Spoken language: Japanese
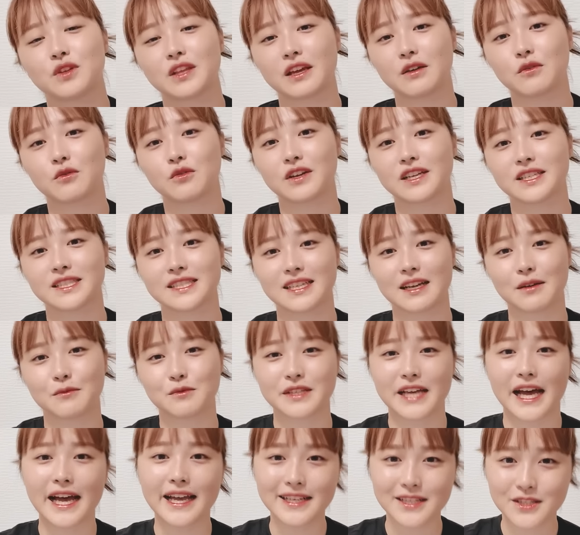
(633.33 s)
うねこれしかも
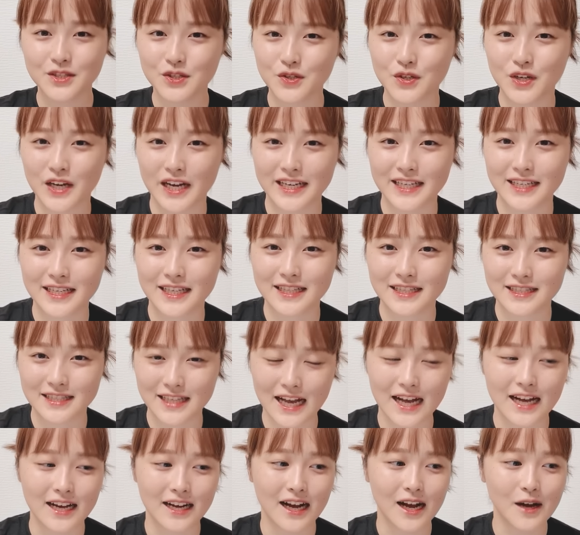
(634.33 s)
最終回
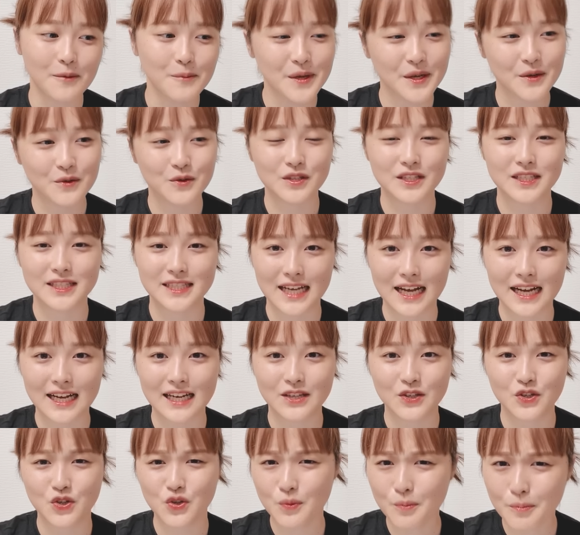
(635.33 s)
さカメオでさ
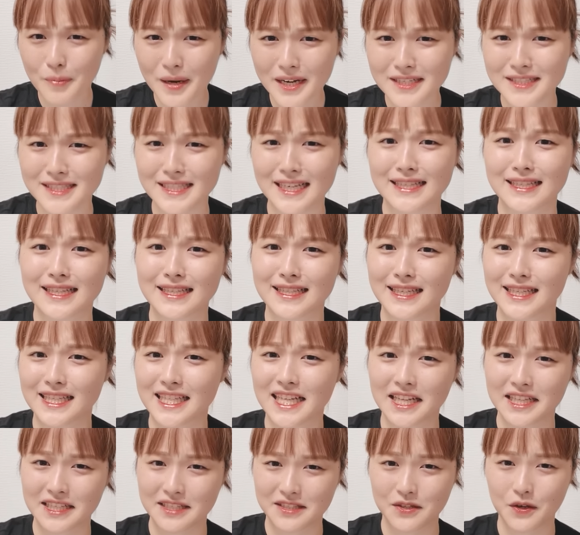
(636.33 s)
ユンバクさん出てき
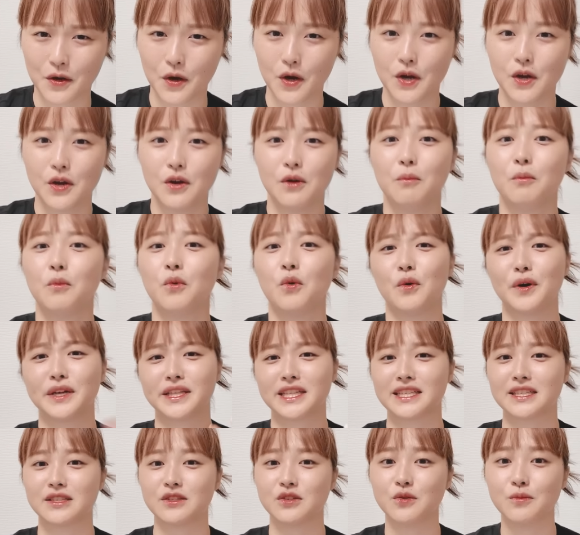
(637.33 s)
たんですよもう
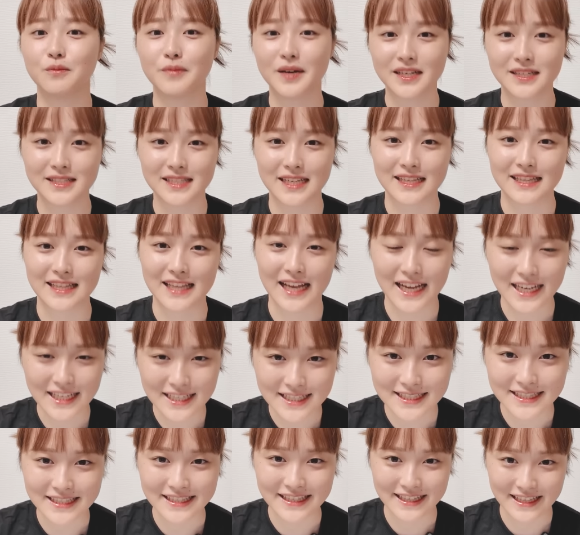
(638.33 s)
私ユンバクさん大
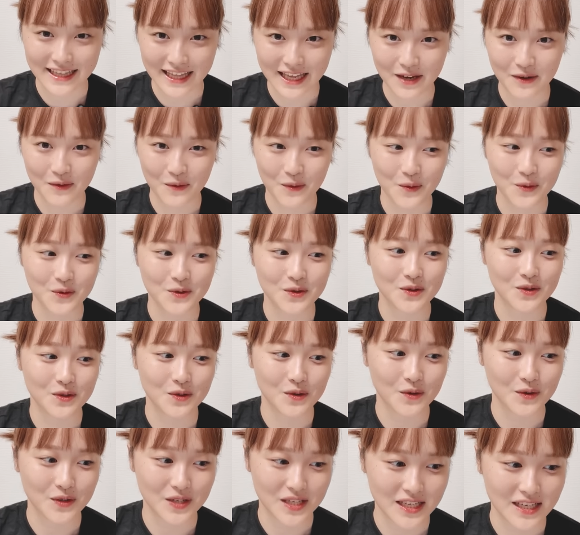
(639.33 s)
好きで本
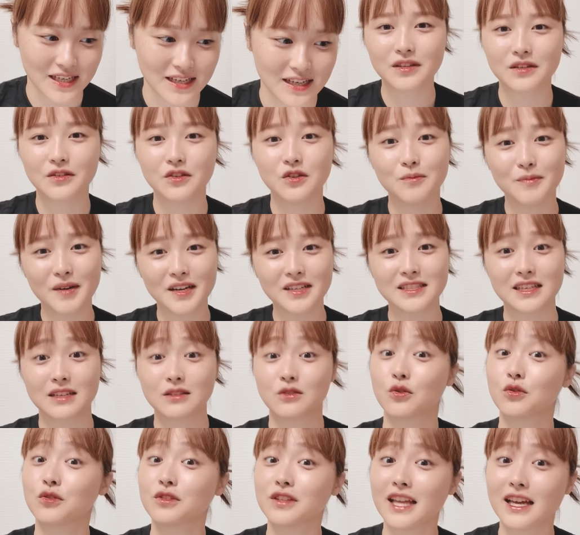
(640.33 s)
当にユンバクさん
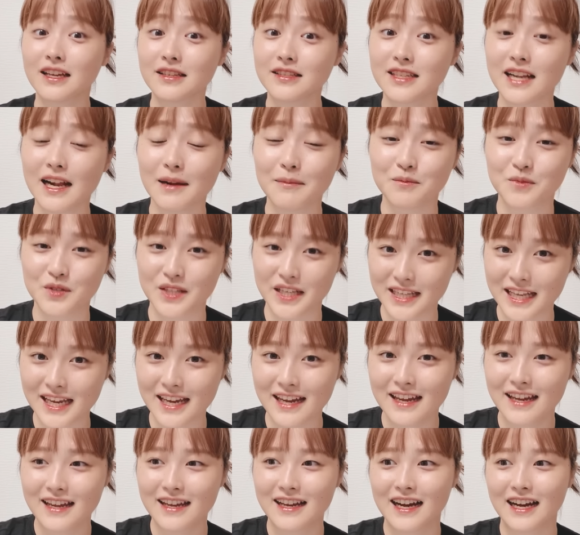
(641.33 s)
ドクタースランプで
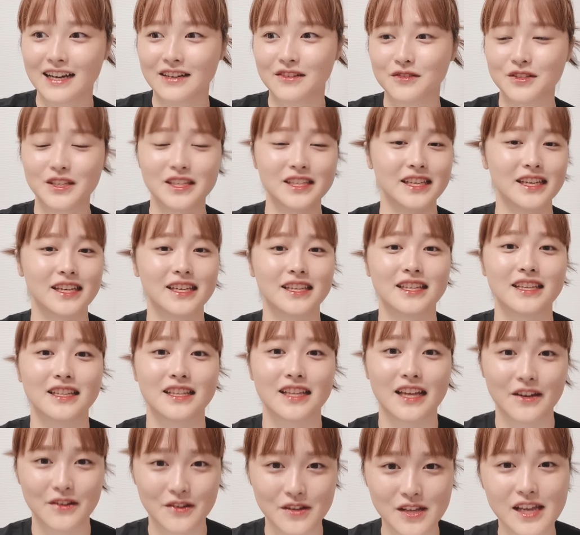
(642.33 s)
ねあの出てきて
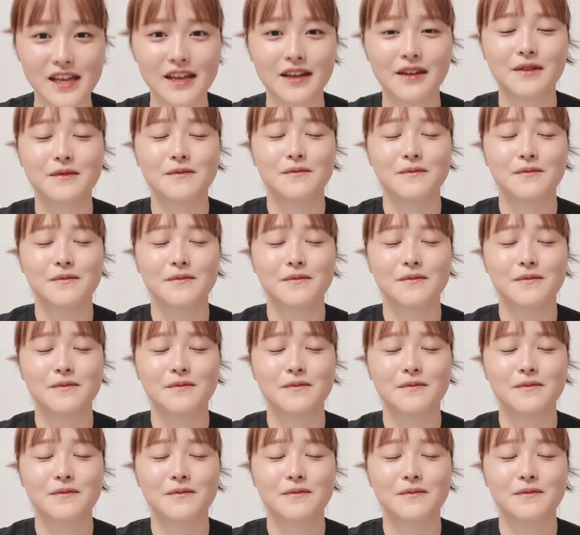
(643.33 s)
たよね